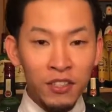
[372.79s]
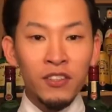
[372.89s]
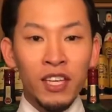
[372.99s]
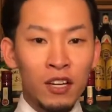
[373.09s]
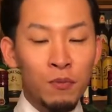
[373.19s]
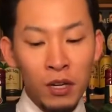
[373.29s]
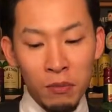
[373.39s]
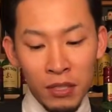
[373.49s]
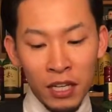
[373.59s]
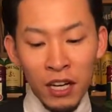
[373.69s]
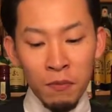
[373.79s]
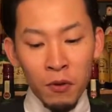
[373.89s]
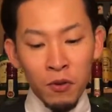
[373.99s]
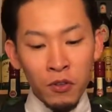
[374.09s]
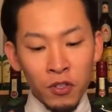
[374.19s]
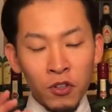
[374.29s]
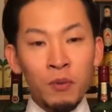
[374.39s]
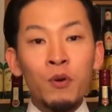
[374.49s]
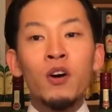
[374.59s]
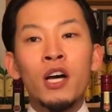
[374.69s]
言うと逆もありますハイボールより
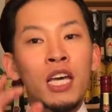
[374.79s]
も